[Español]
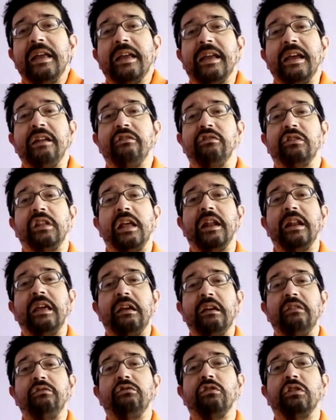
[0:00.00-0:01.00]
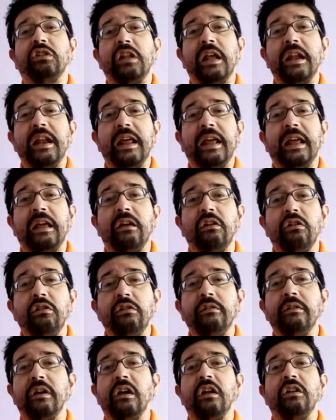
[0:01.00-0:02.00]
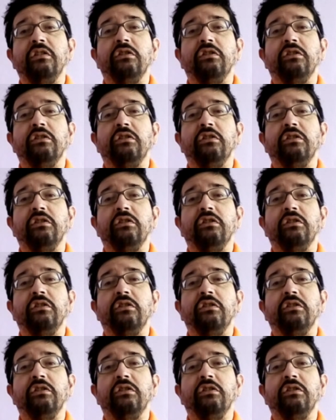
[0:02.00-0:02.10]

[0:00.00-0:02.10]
que no tiene, no tiene guión,